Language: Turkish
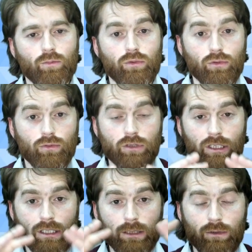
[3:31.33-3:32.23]
Bu
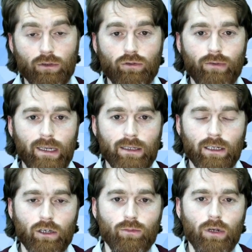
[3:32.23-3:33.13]
ciddi bir güven
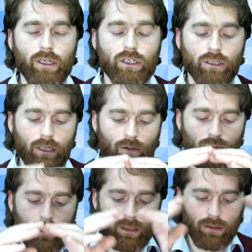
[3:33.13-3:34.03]
accumulation, yani
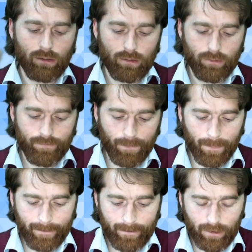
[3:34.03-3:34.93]
güven
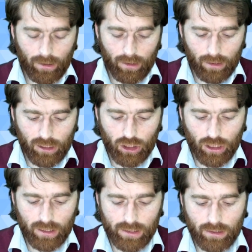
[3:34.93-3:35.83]
e,
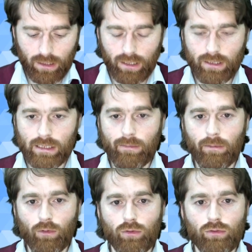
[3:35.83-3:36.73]
inşasına
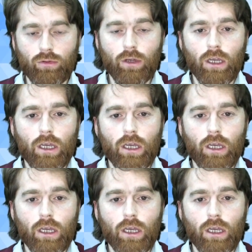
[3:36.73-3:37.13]
sebep oldu.